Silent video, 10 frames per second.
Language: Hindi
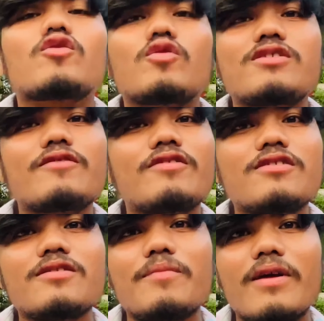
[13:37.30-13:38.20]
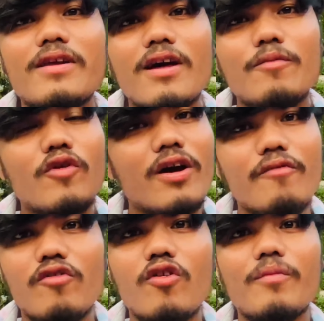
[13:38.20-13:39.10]
तो इसी वजह से मैंने अल्मोड़ा का
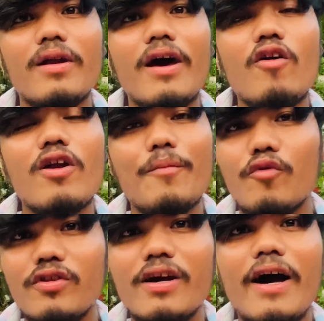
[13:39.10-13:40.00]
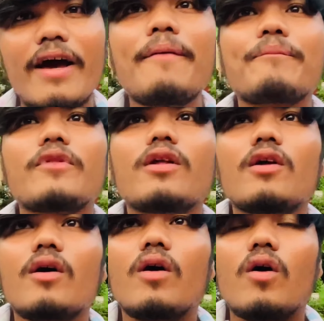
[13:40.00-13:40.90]
ब्लॉग बनाया और आपको दिखाया
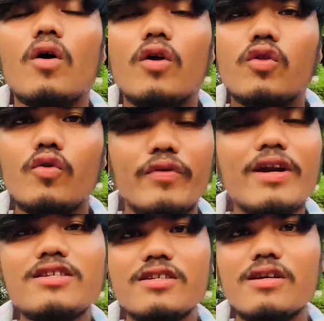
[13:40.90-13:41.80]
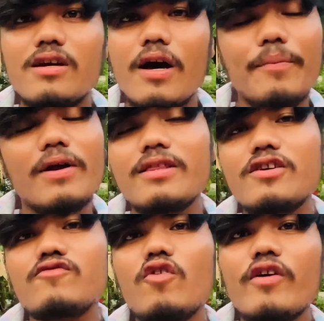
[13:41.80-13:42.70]
तो फ्रेंड्स अब करते
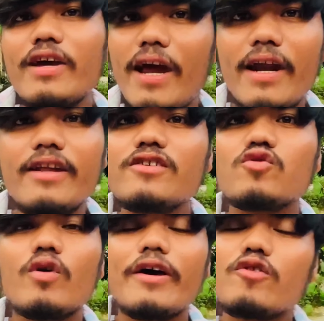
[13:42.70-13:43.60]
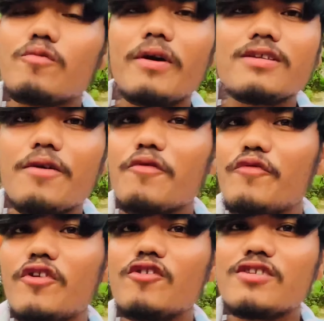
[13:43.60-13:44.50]
हैं इस ब्लॉग की एंडिंग सो आई होप गाइस आपको
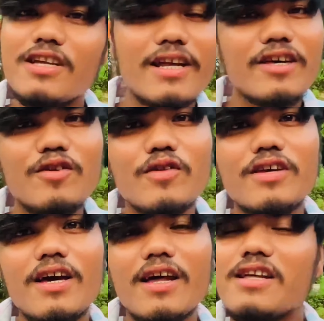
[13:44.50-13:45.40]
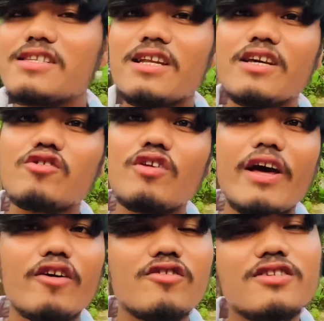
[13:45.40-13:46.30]
वीडियो अच्छी लगी होगी अगर अच्छी लगी तो
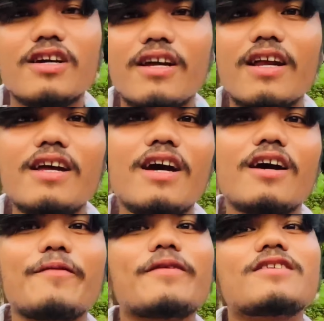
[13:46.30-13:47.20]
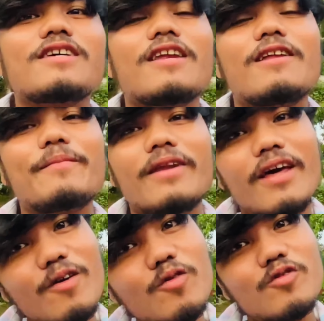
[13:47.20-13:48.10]
लाइक और शेयर करें अगर मेरे चैनल में
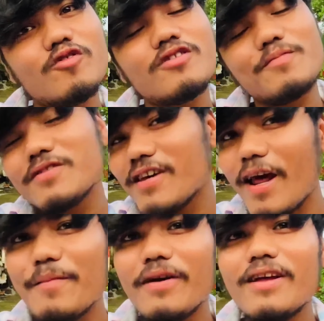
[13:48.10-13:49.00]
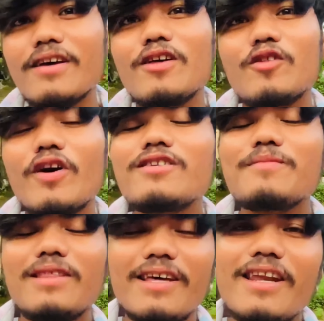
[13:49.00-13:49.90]
नए हो तो सब्सक्राइब करें तो गाइस
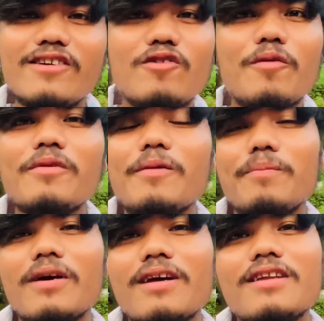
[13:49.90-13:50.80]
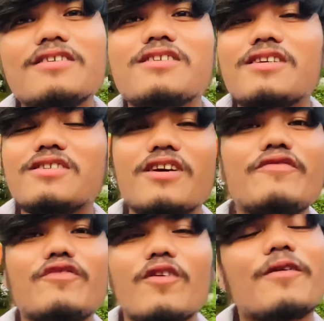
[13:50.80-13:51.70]
मिलते हैं नेक्स्ट ब्लॉग में तब तक के लिए स्टे
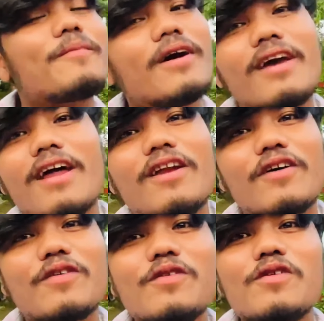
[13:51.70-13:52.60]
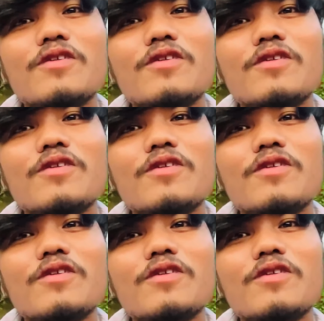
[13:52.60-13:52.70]
सेफ और अपना ख्याल रखो